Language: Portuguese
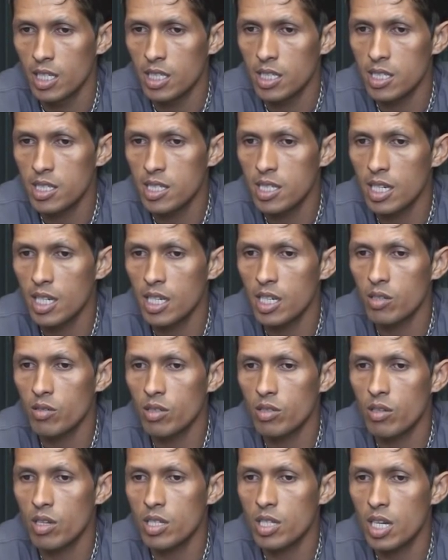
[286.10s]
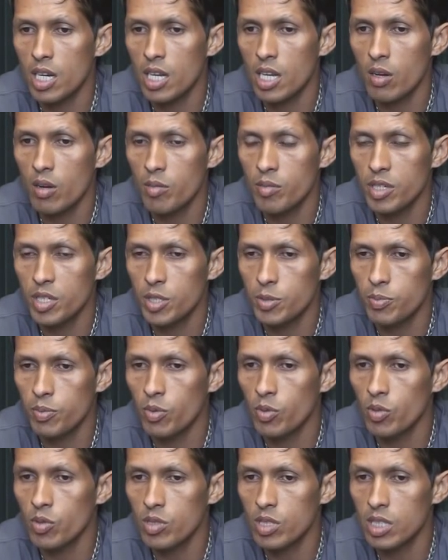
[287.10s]
e sair na churrascaria com a minha
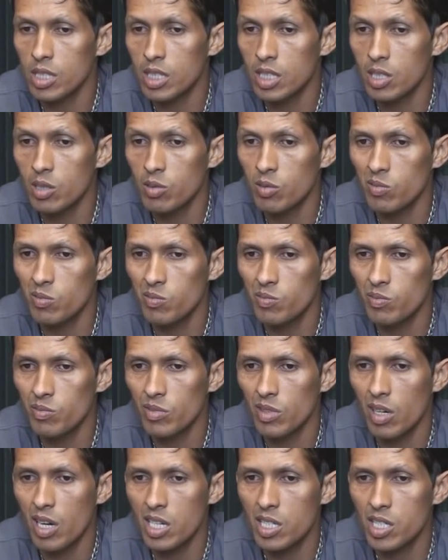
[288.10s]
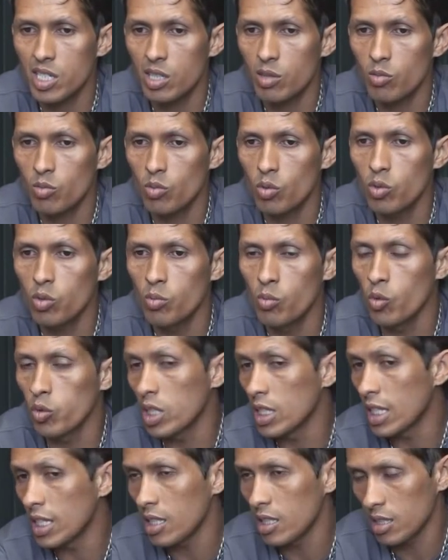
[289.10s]
esposa. Então, acho que tudo
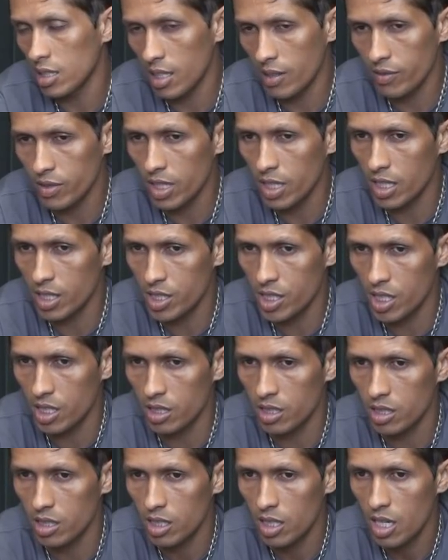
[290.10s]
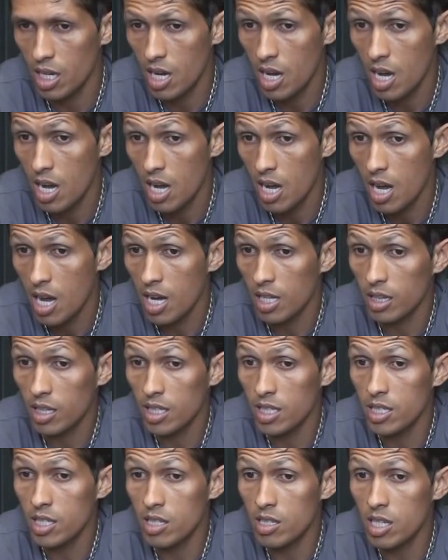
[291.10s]
muda, né, na vida da gente. Há
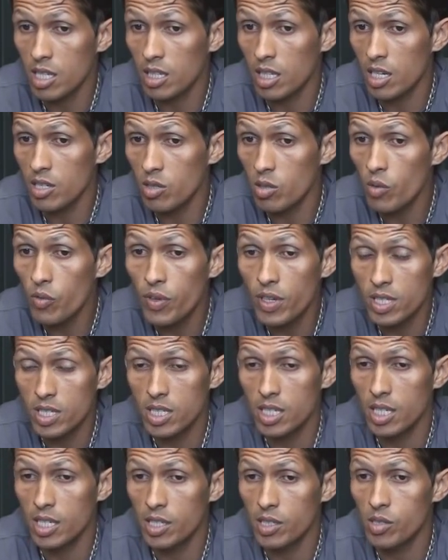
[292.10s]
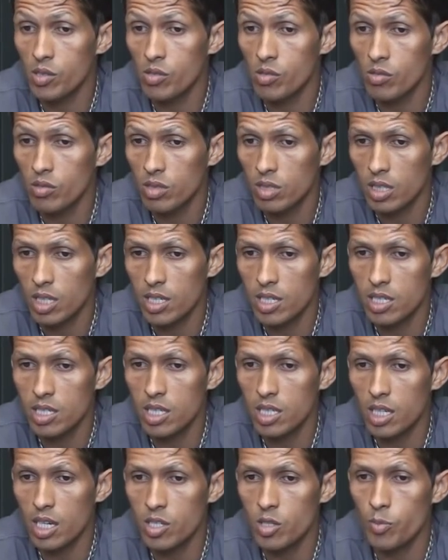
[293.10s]
três anos atrás eu não fazia isso. Três
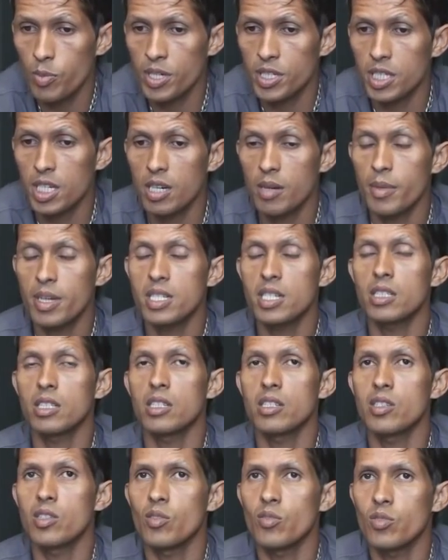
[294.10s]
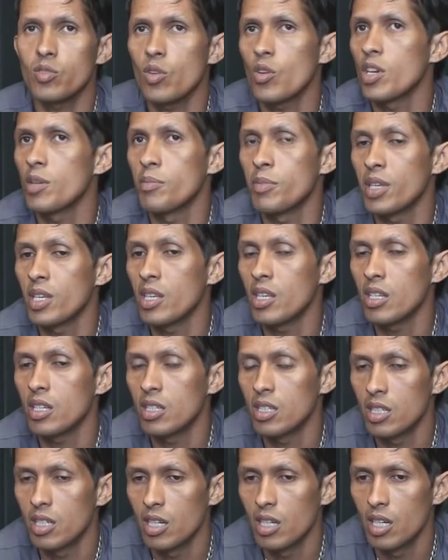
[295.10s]
anos atrás eu prestava mais atenção só em mim
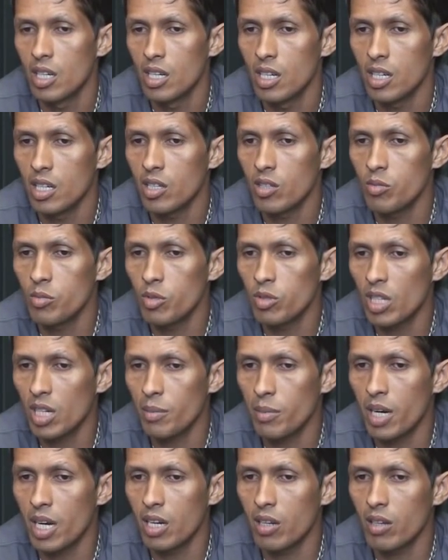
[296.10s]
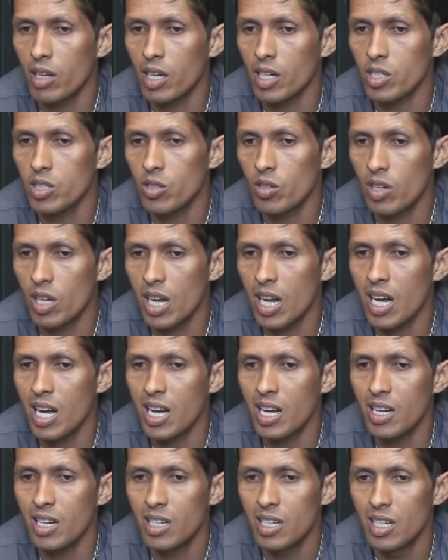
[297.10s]
e no meu trabalho, que era
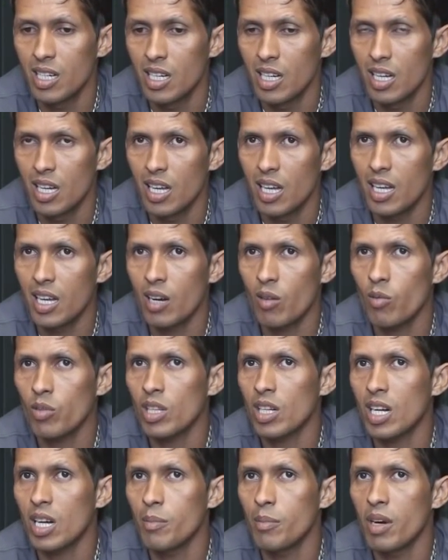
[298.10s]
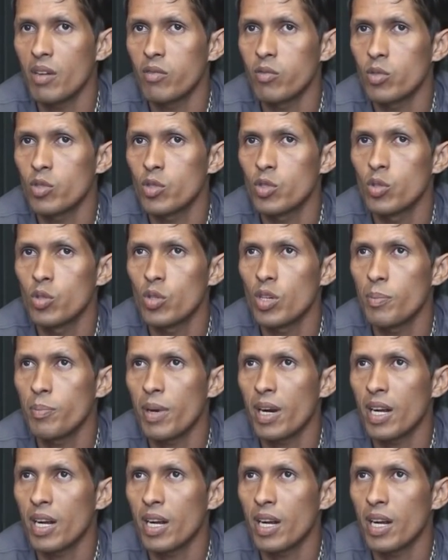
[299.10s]
jogar, era quando acabava um jogo ir